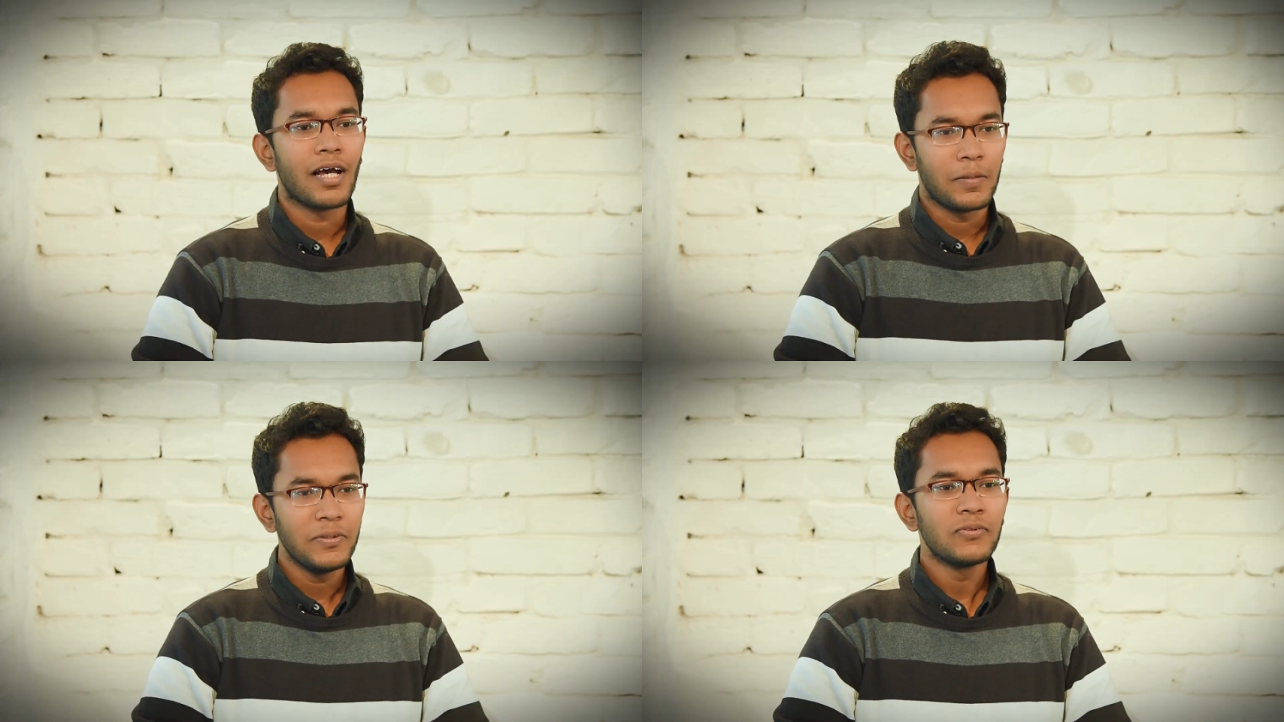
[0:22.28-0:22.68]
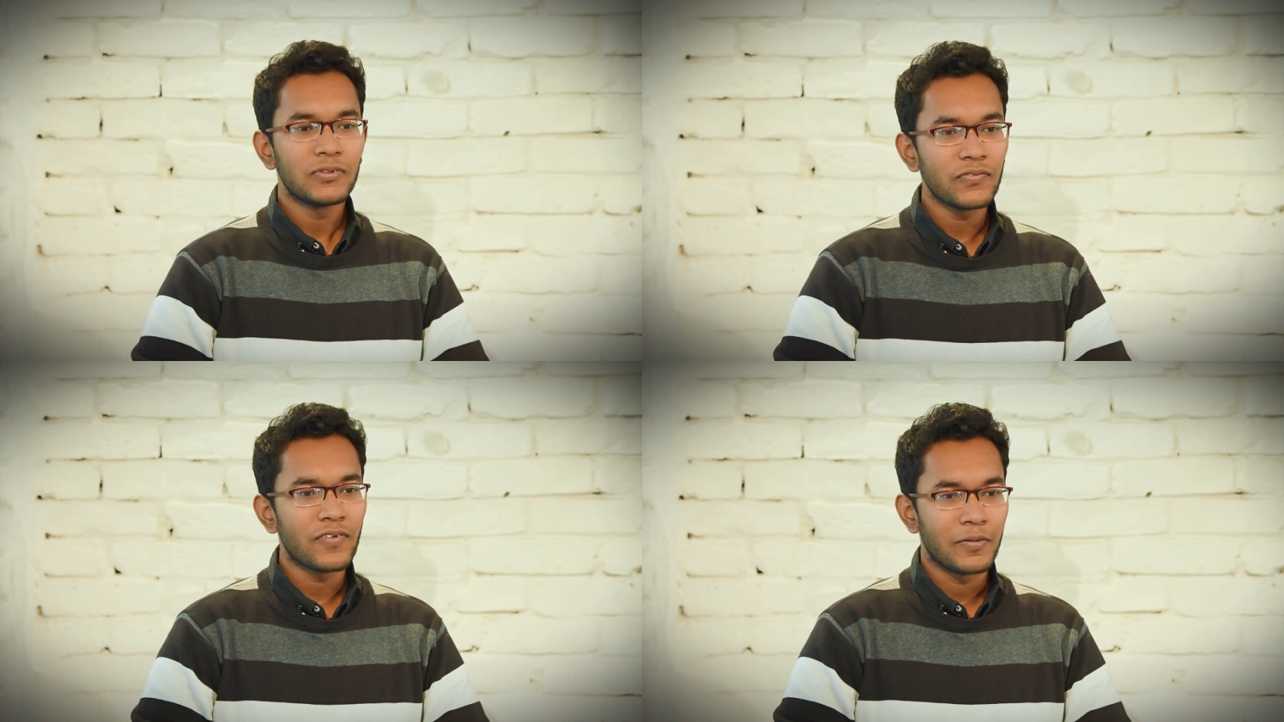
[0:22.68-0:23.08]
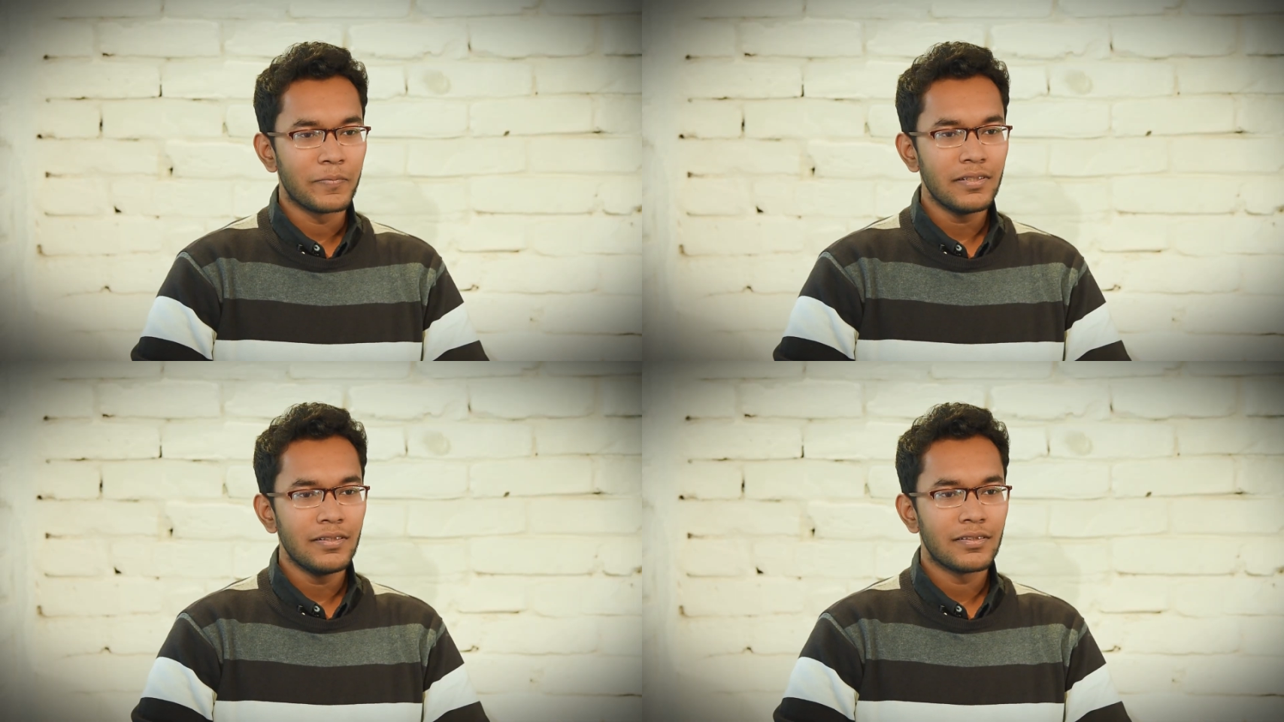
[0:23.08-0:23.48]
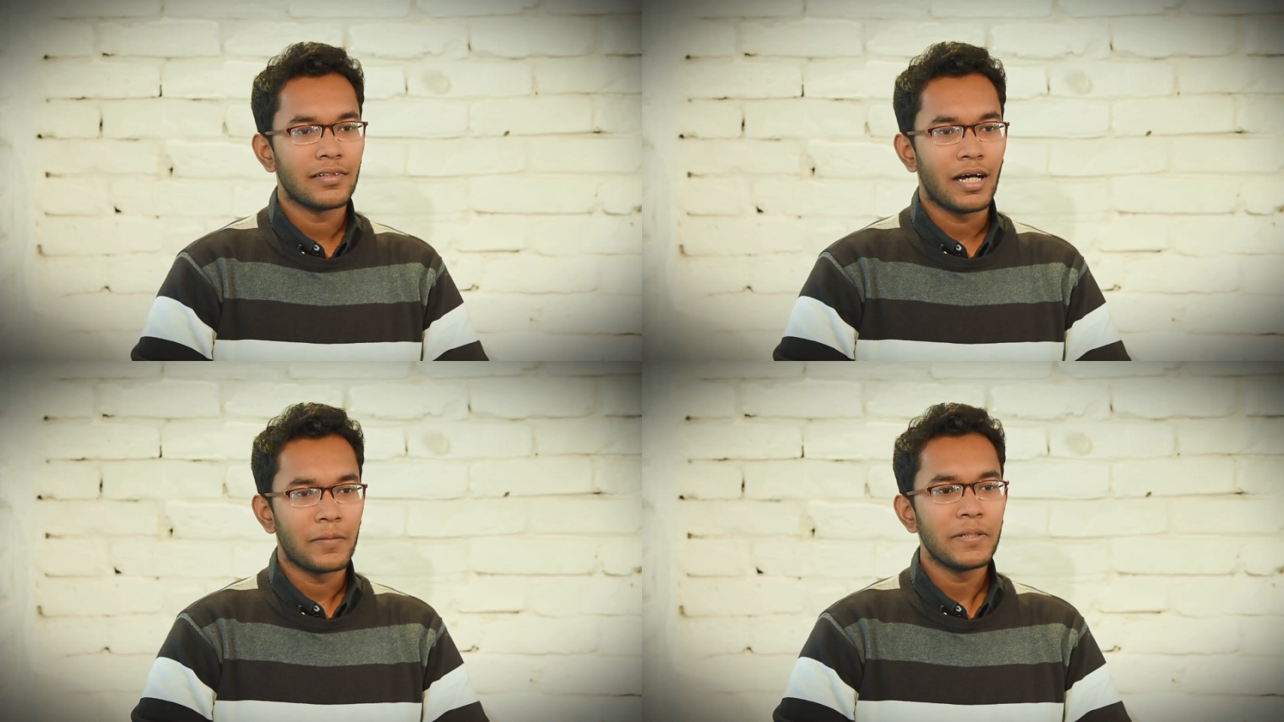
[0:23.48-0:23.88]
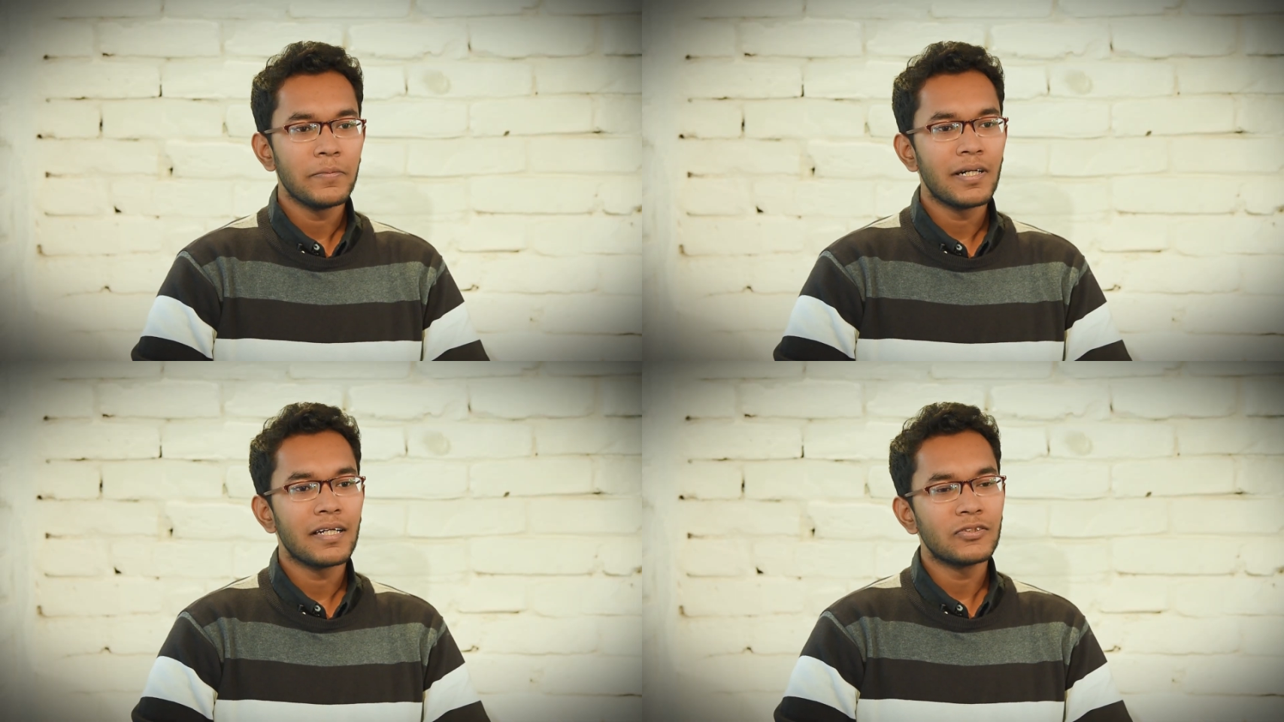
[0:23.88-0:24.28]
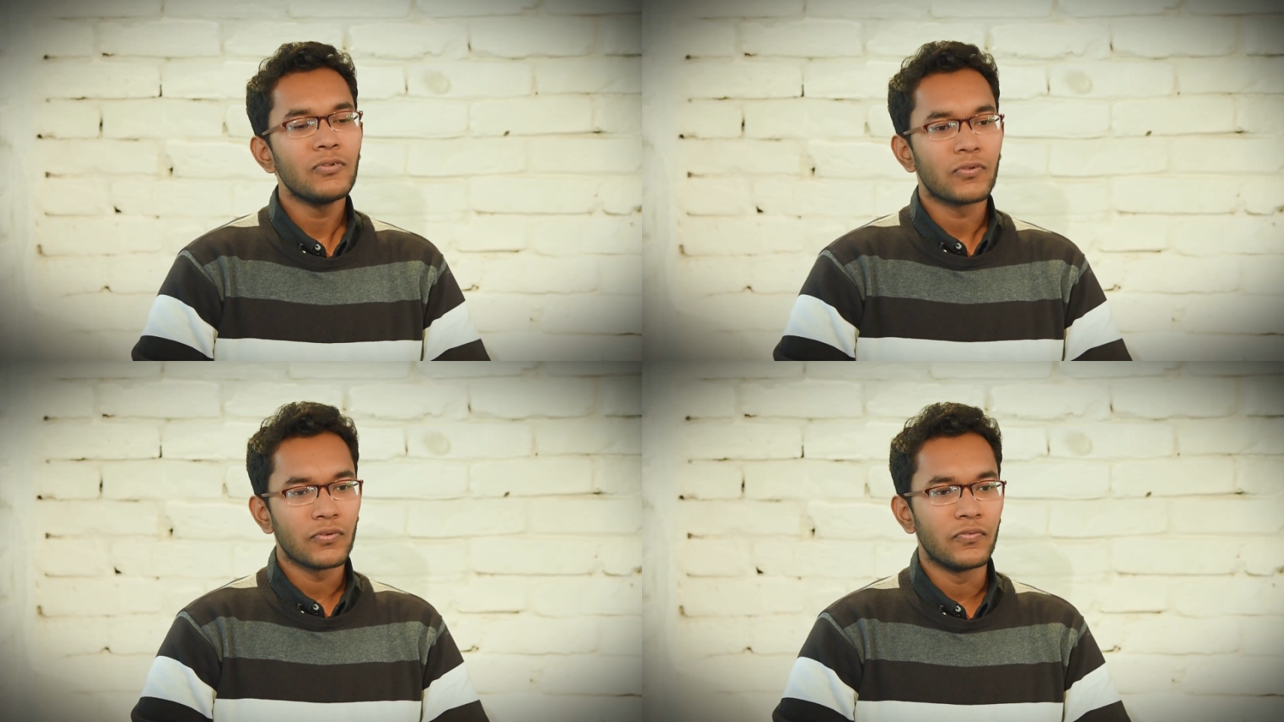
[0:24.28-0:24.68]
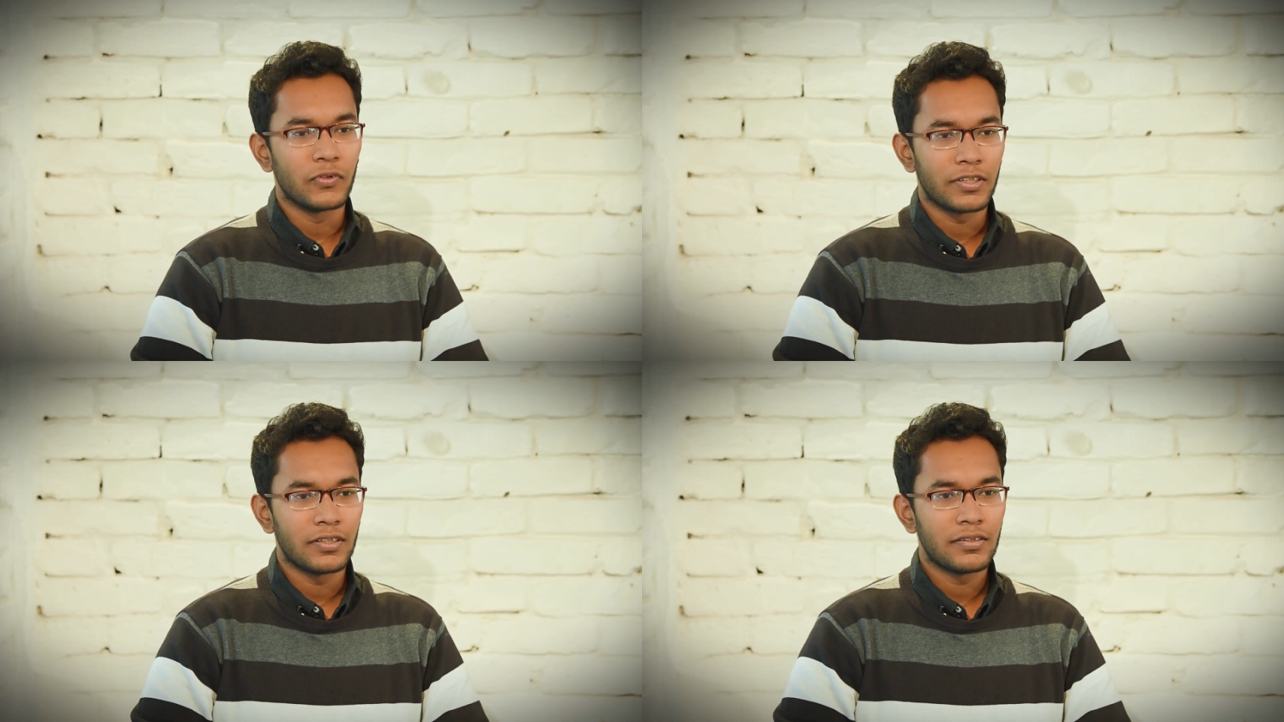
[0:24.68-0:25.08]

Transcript: আমি ইউসুফ আহমেদ আমি এবার একজন নতুন ভোটার